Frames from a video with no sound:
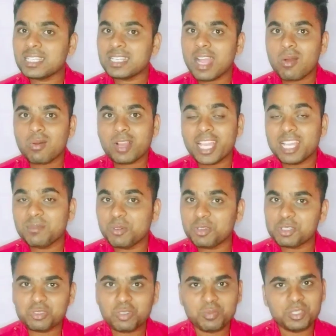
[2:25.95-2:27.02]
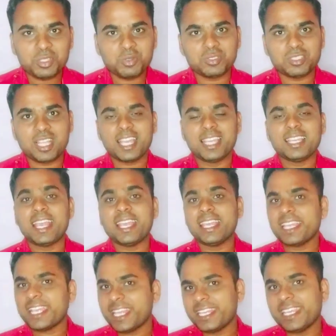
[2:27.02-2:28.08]
गांव का एक पोस्ट ऑफिस होता है या
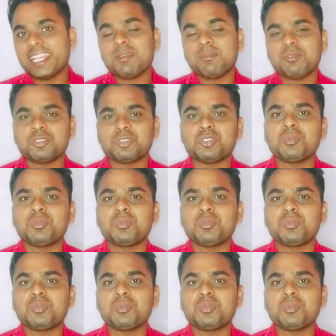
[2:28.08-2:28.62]
एक एरिया का पोस्ट